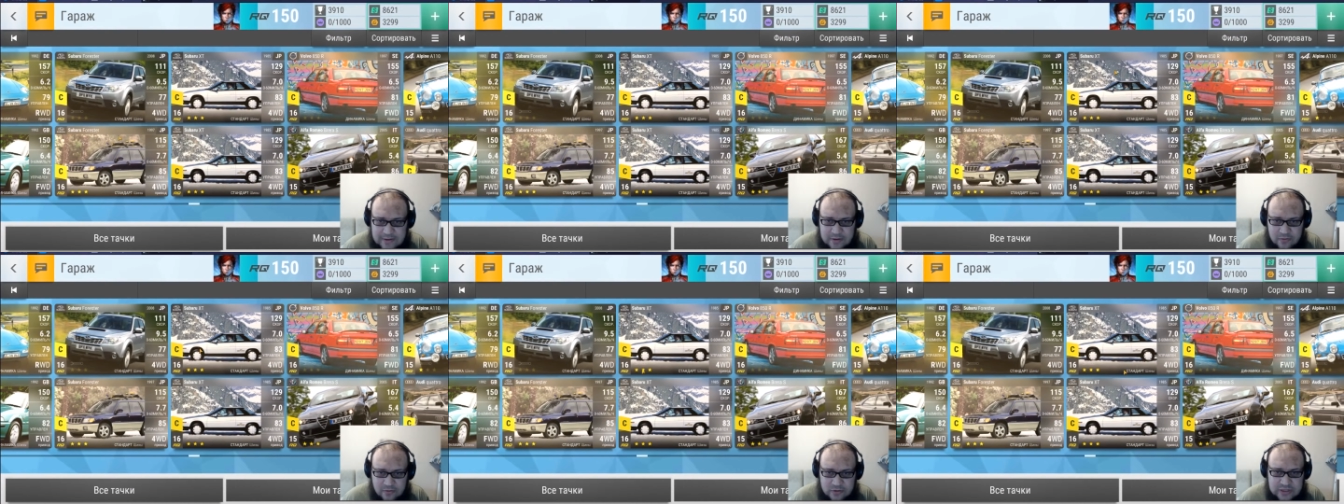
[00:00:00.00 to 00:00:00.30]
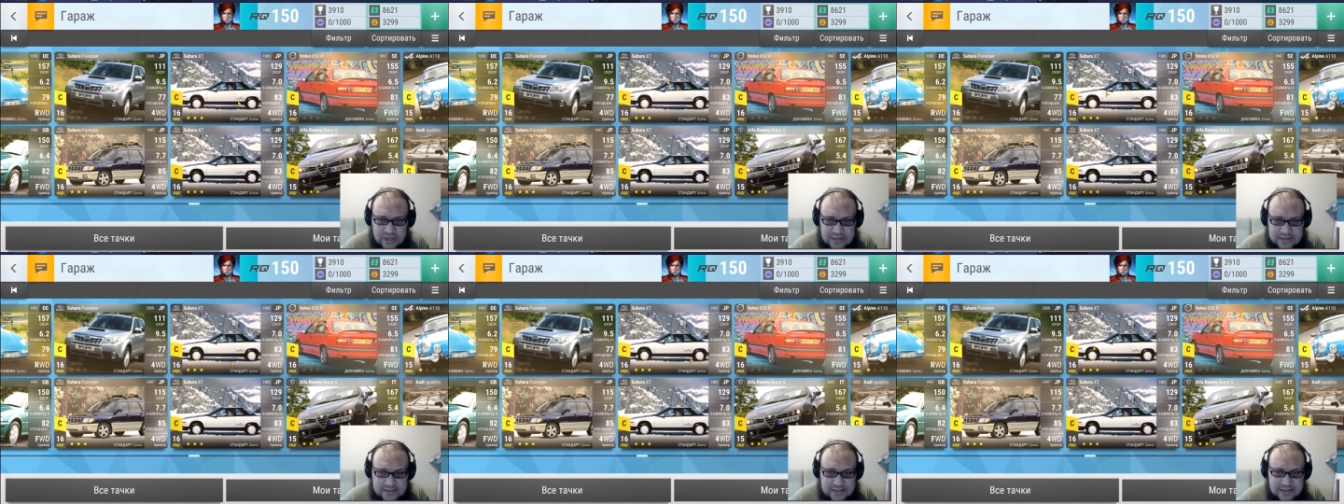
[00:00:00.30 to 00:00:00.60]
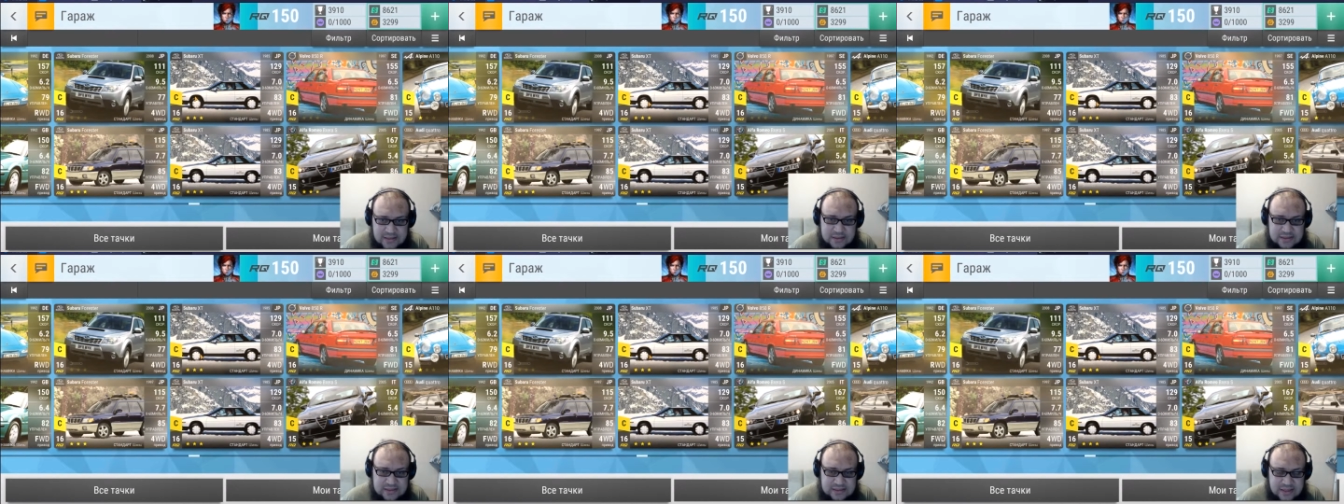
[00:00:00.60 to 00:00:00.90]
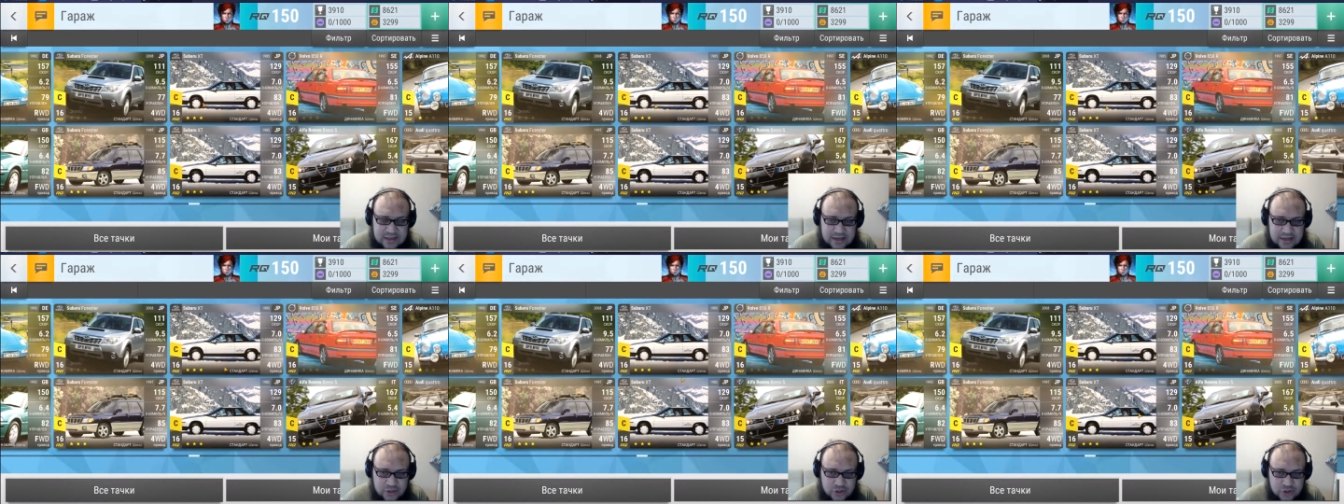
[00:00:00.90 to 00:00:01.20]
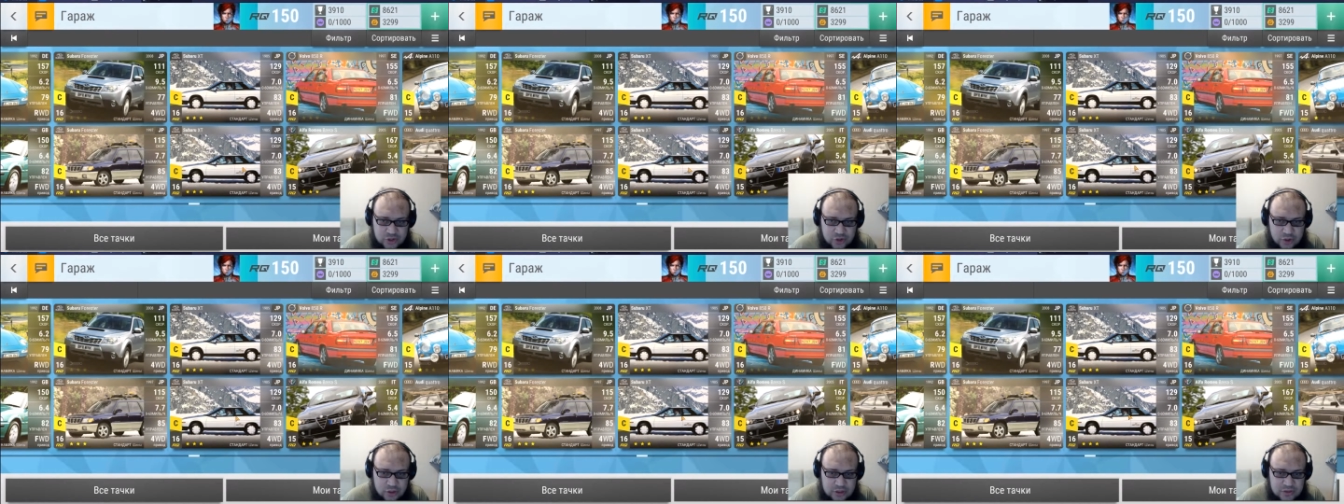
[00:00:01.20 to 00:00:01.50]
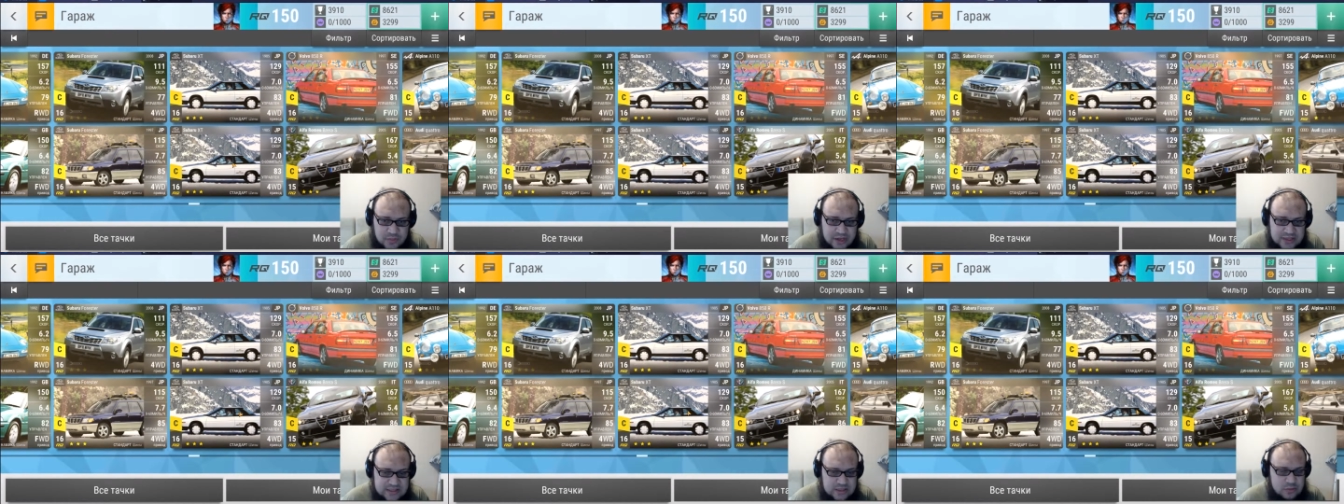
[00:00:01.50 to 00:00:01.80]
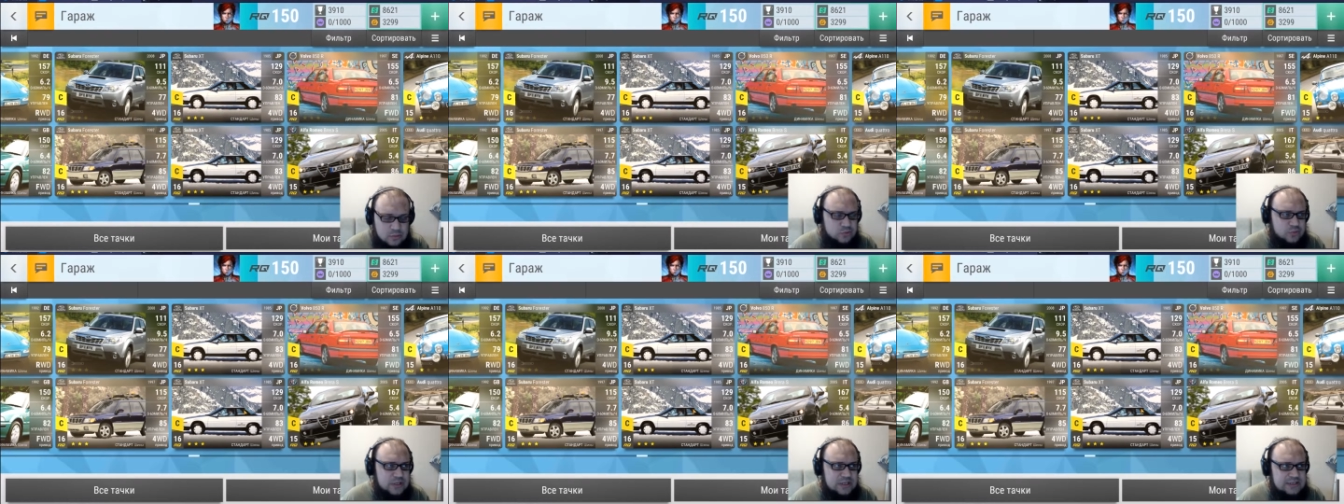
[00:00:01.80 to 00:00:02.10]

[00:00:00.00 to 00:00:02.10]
Вот эти стали желтыми, хотя, может быть,